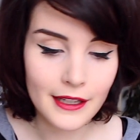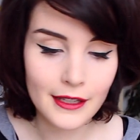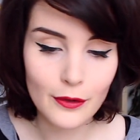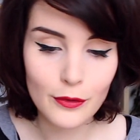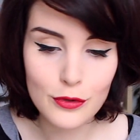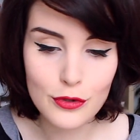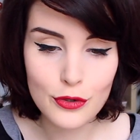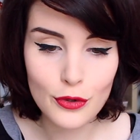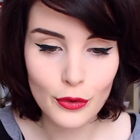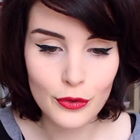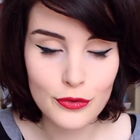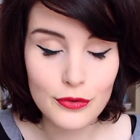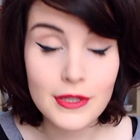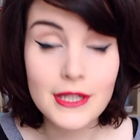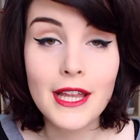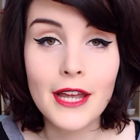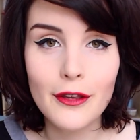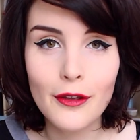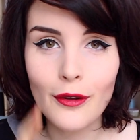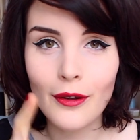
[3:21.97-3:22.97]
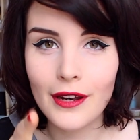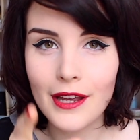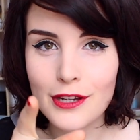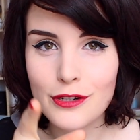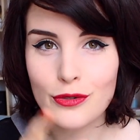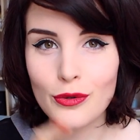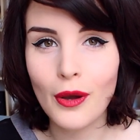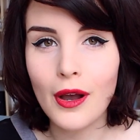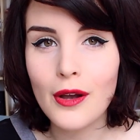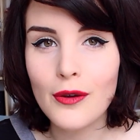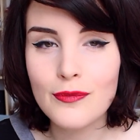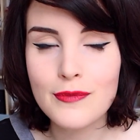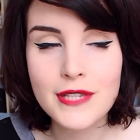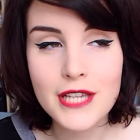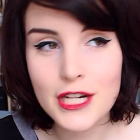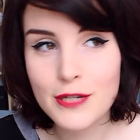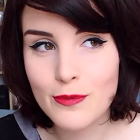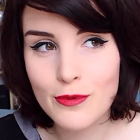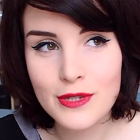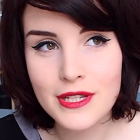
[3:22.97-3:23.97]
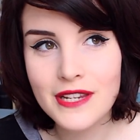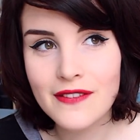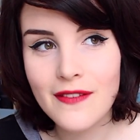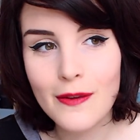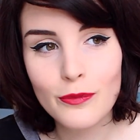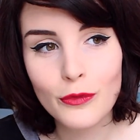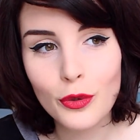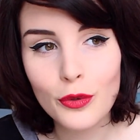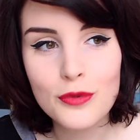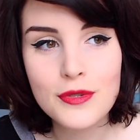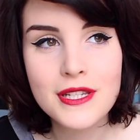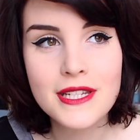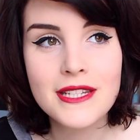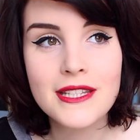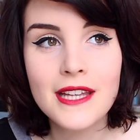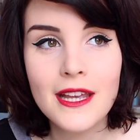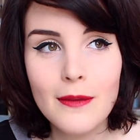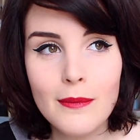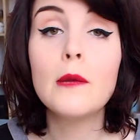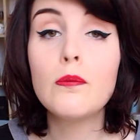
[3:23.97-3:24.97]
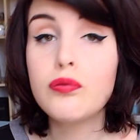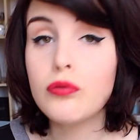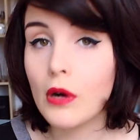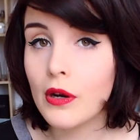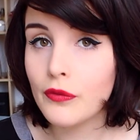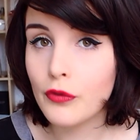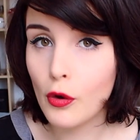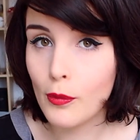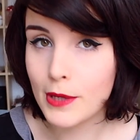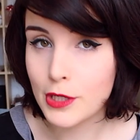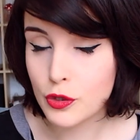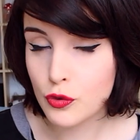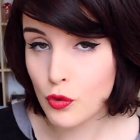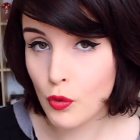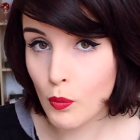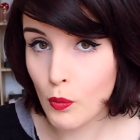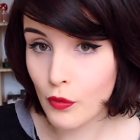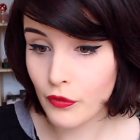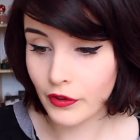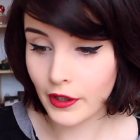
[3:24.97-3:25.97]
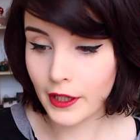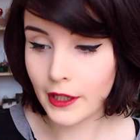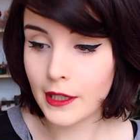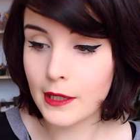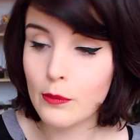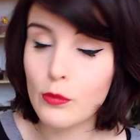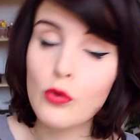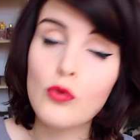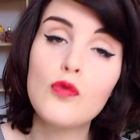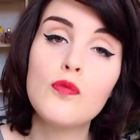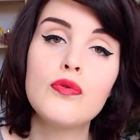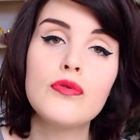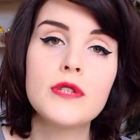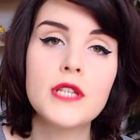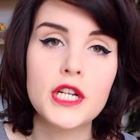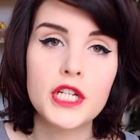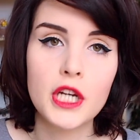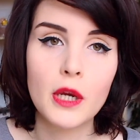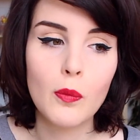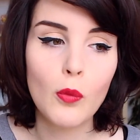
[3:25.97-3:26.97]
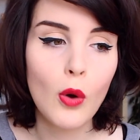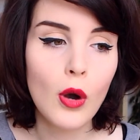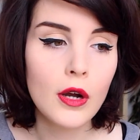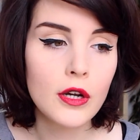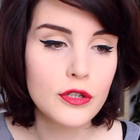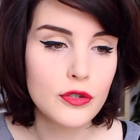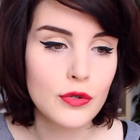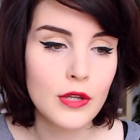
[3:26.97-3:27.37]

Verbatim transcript: Et aujourd'hui, d'ailleurs, là, je raconte ça, je pense qu'il va me trucider. Et pour information, mon frère est beaucoup plus âgé que moi. Hein.